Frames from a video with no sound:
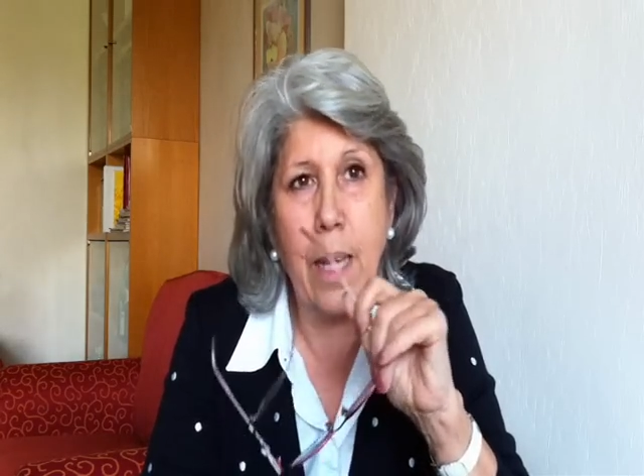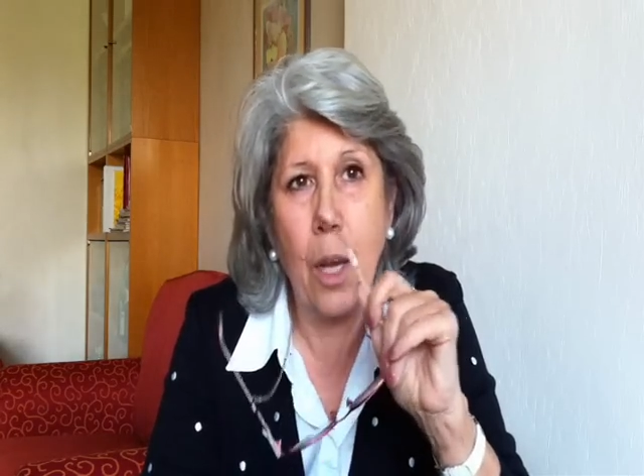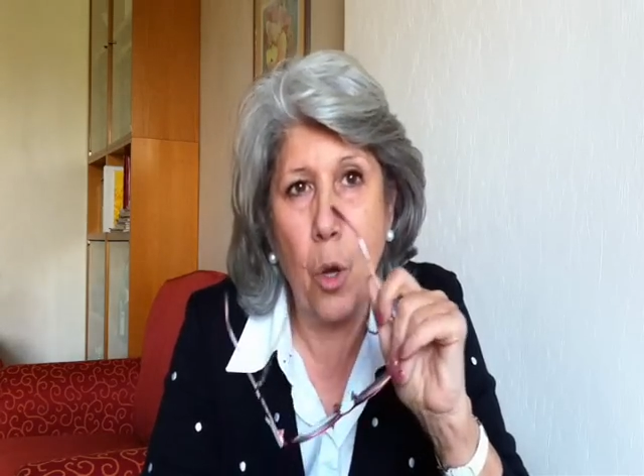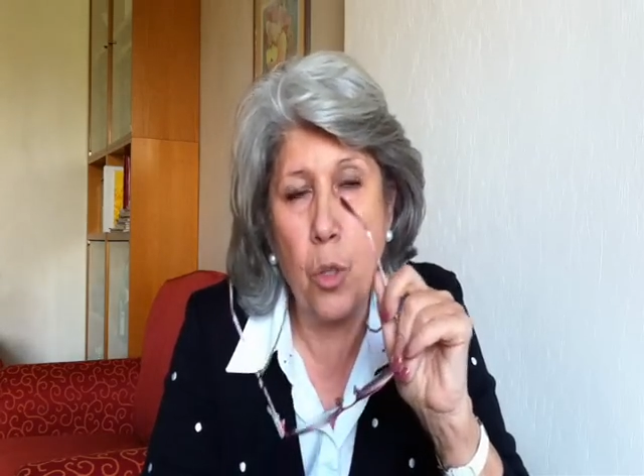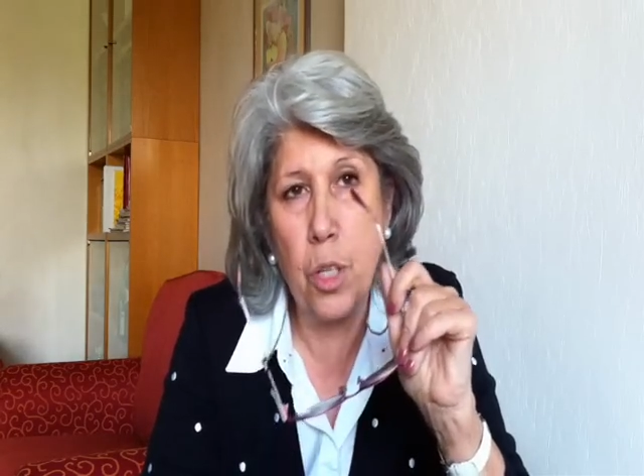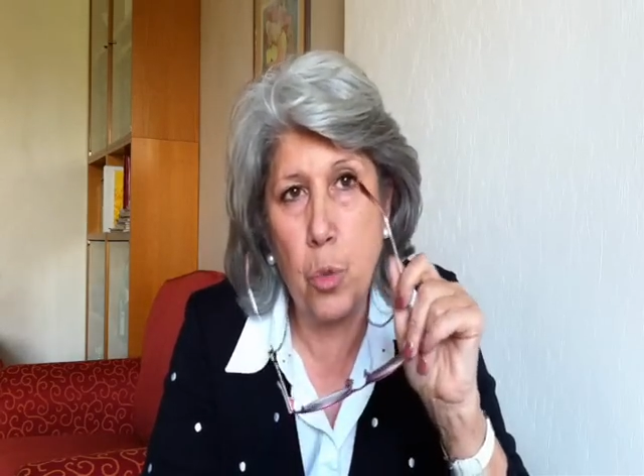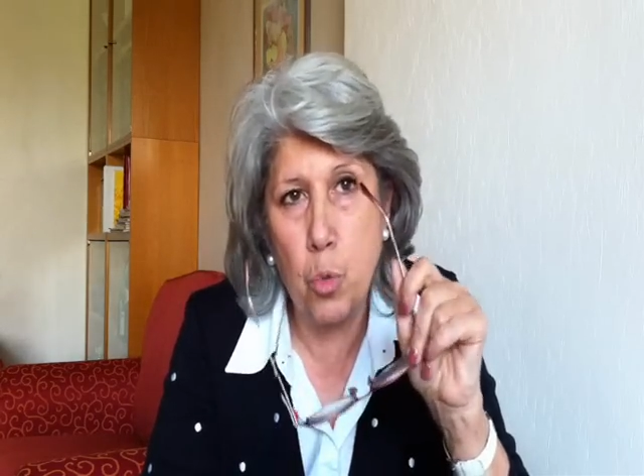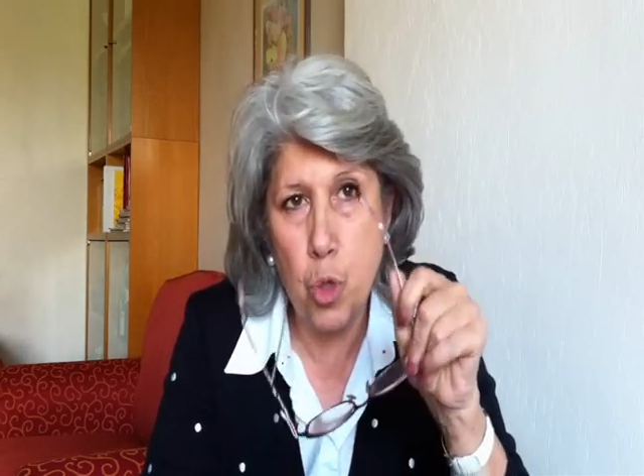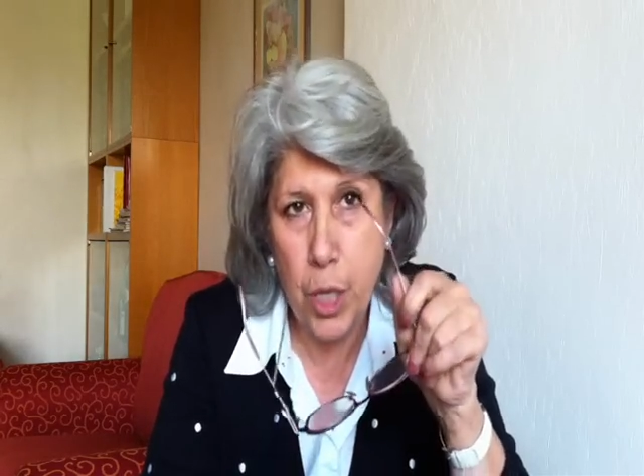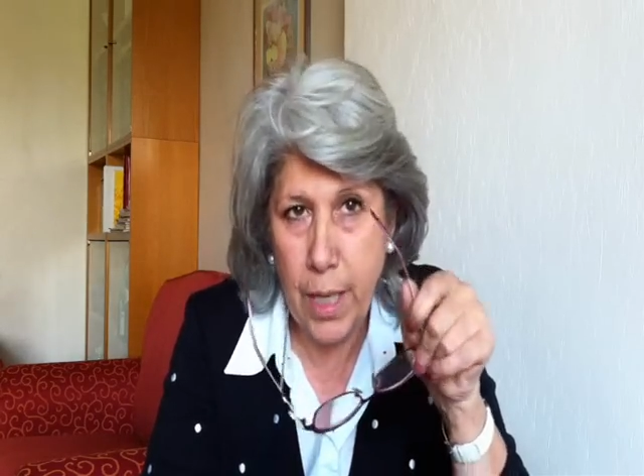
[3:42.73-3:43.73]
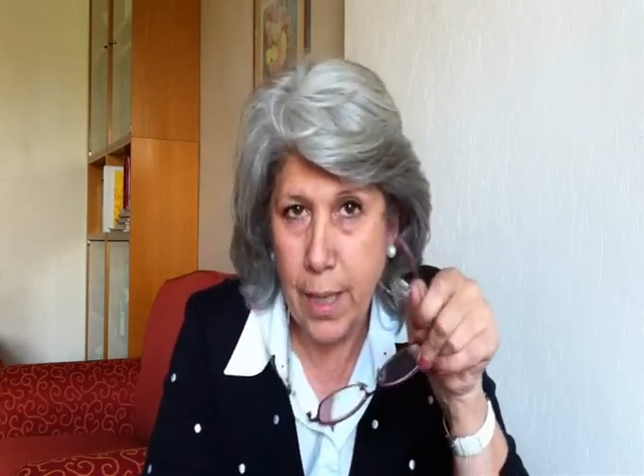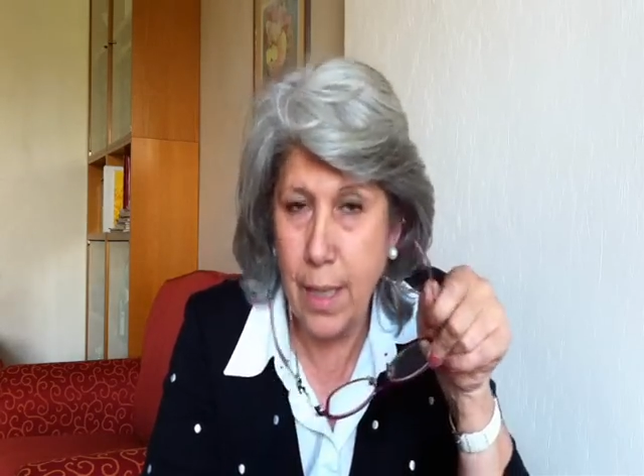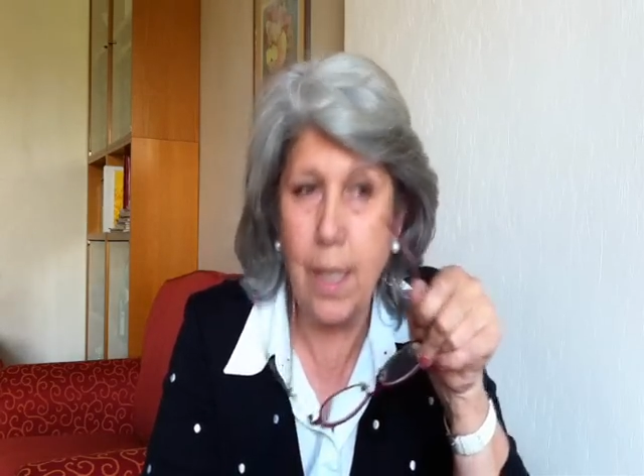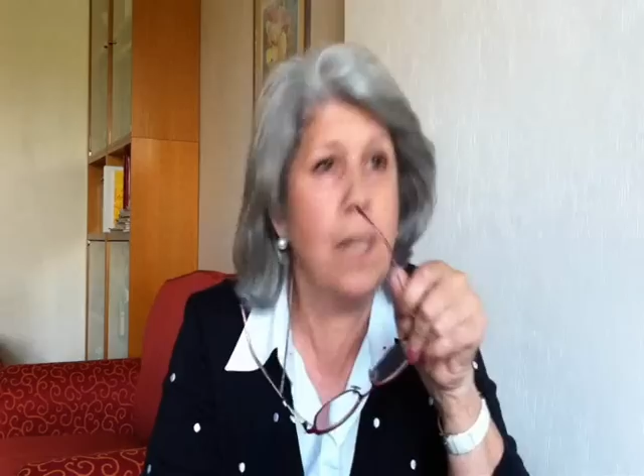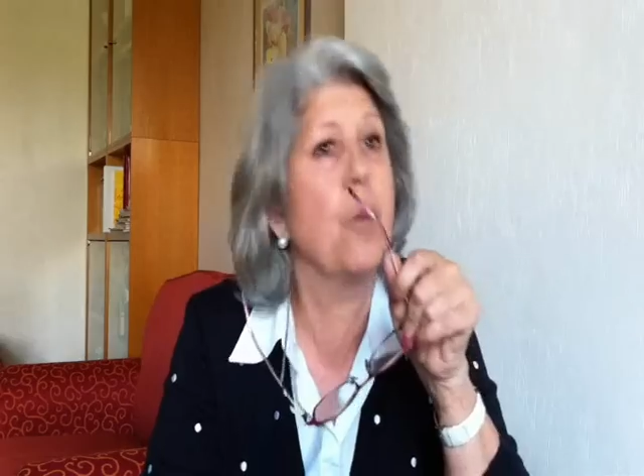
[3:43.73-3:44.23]
che cosa
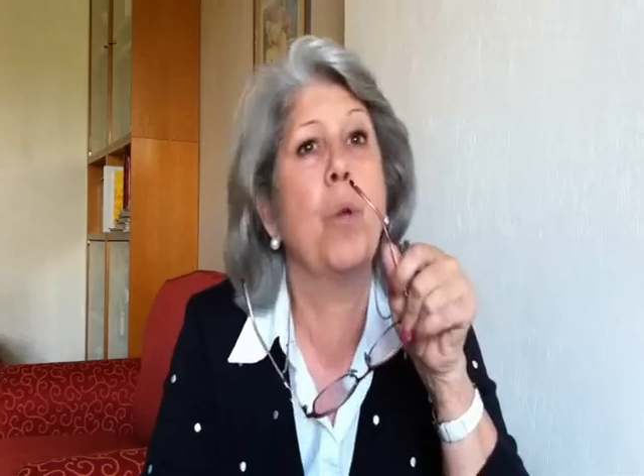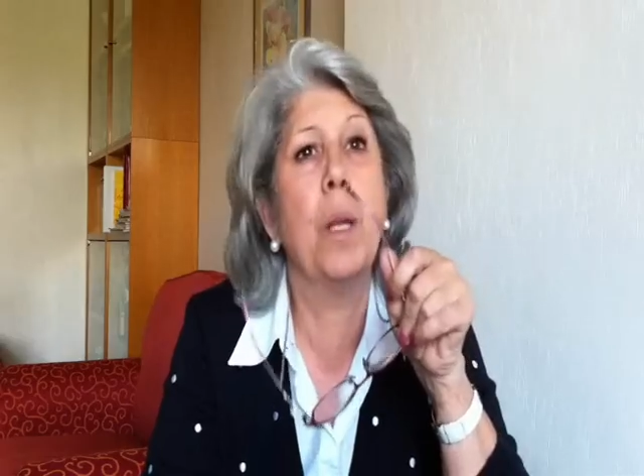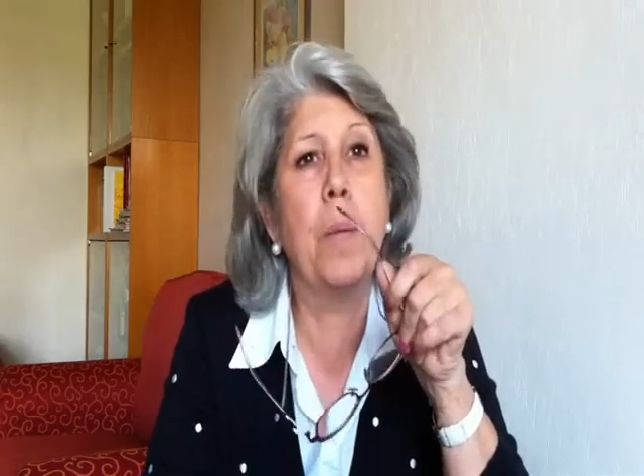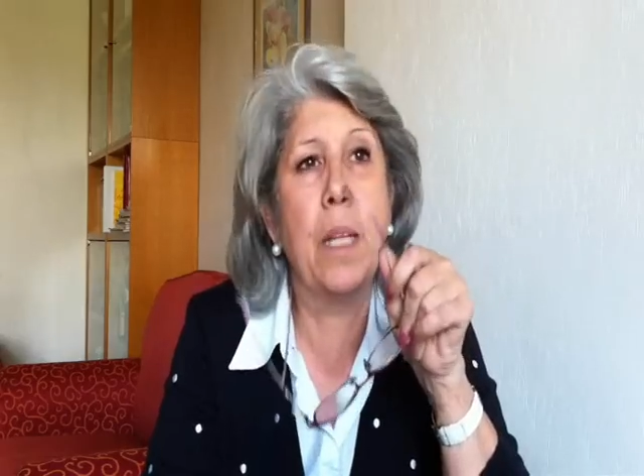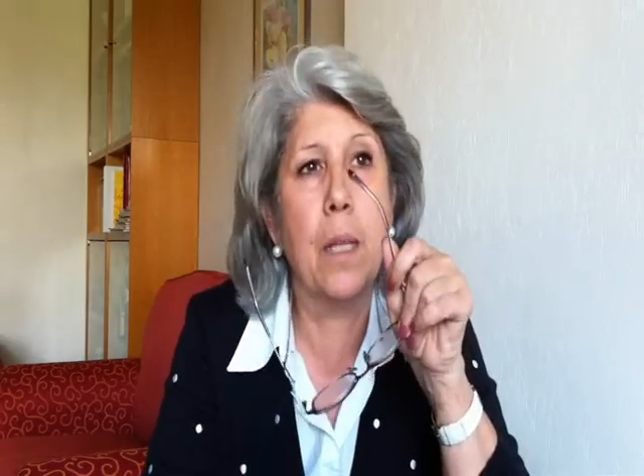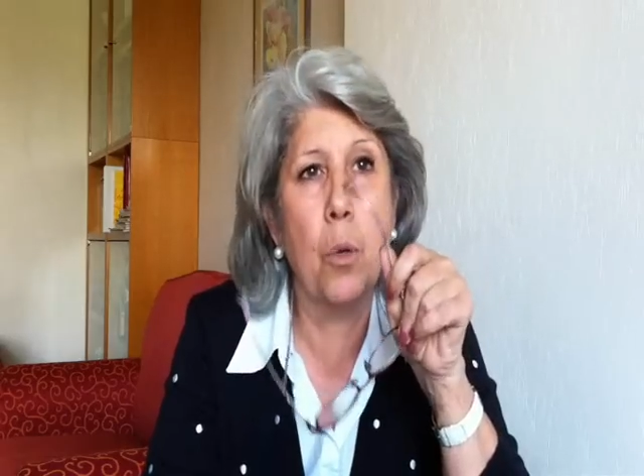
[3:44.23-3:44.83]
succede dell'inquinamento